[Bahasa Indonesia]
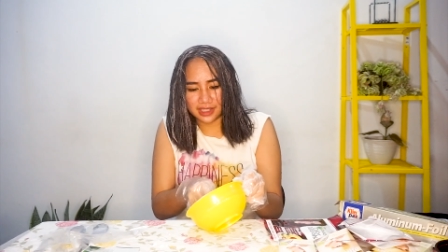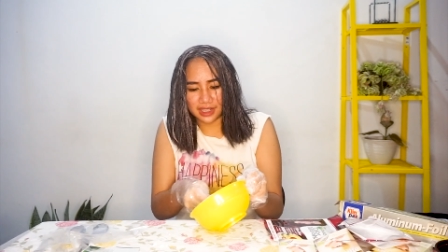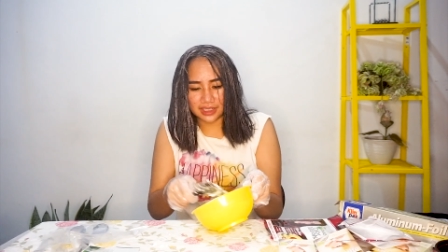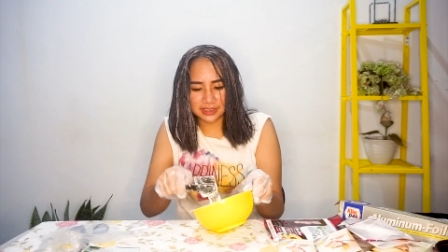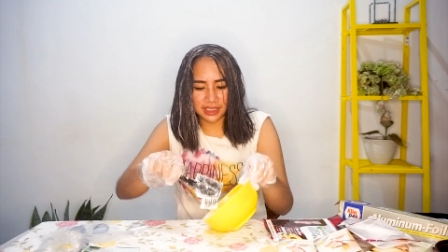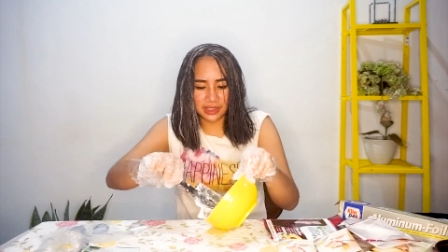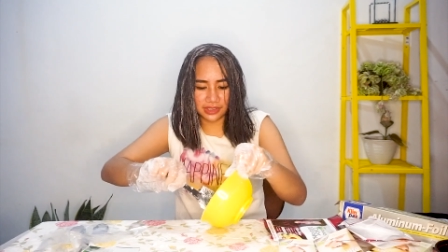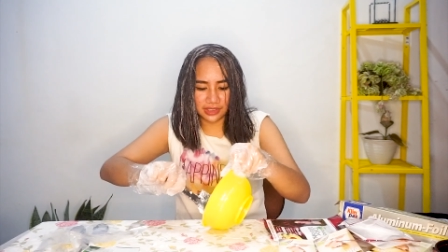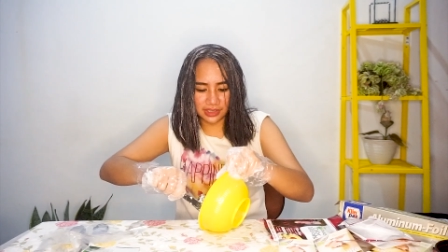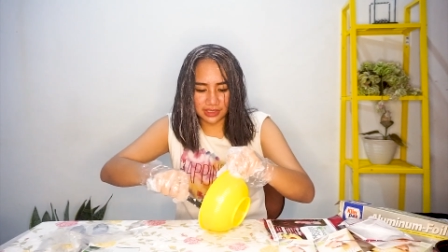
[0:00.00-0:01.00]
keras gitu
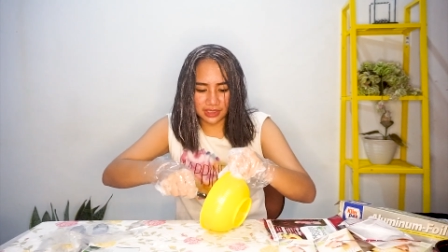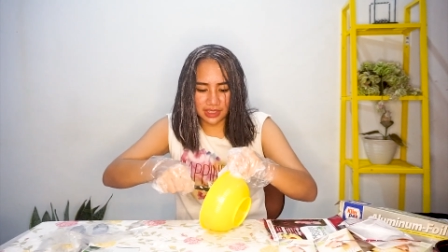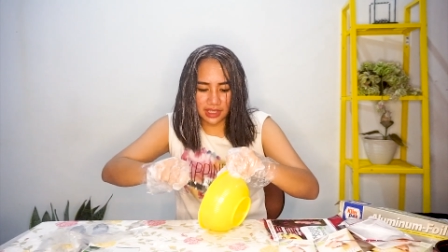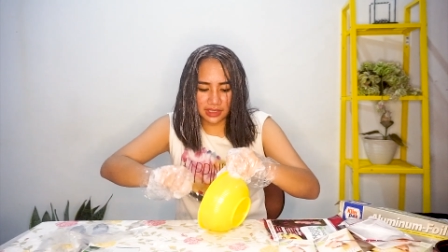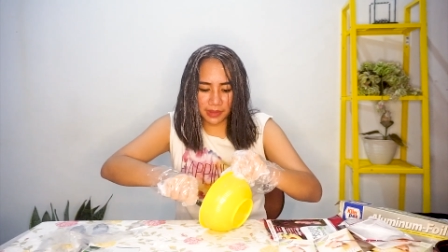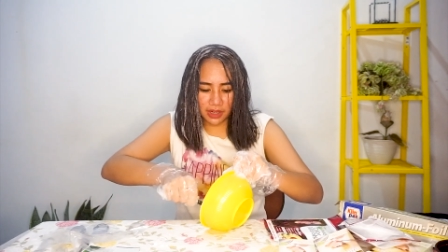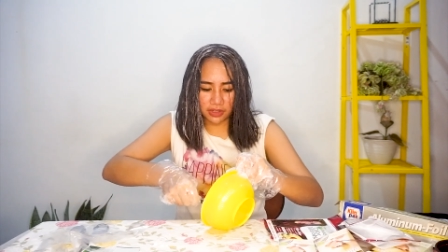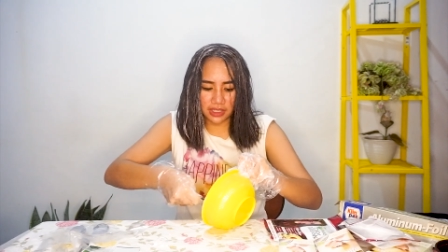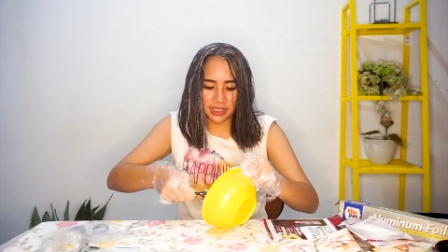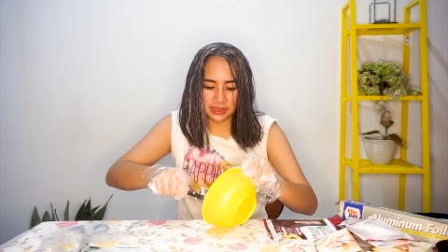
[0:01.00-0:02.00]
tapi kalau
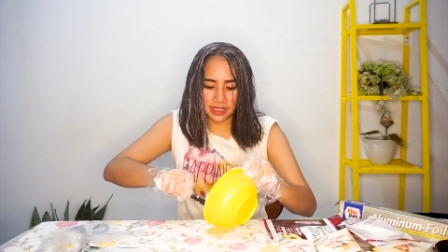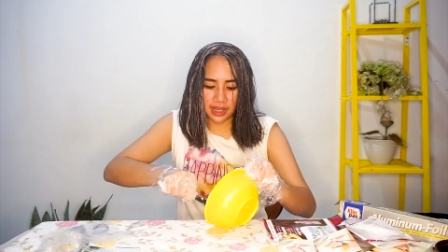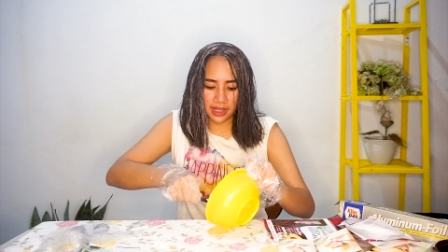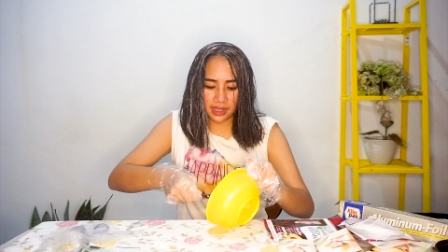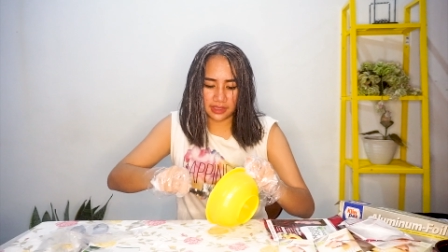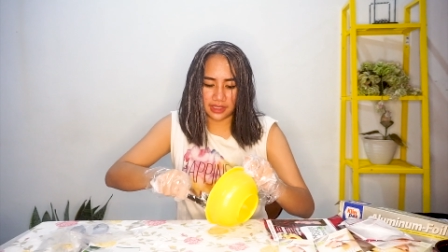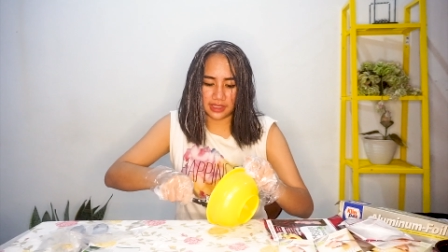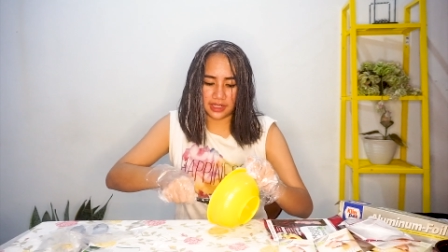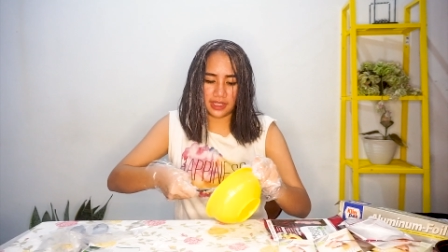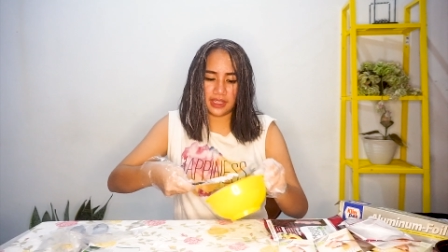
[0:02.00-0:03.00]
udah dikasih air kita
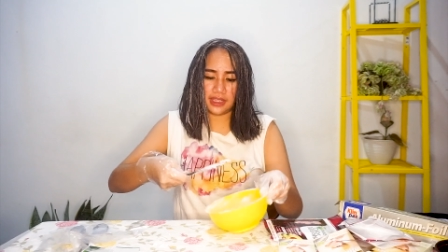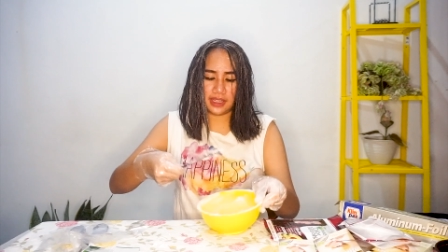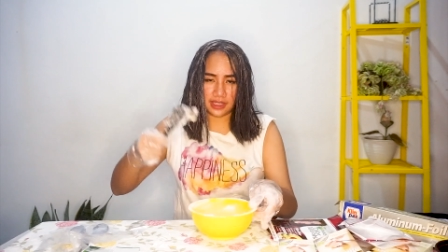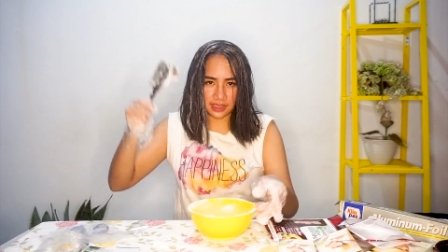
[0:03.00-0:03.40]
lihatnya nanti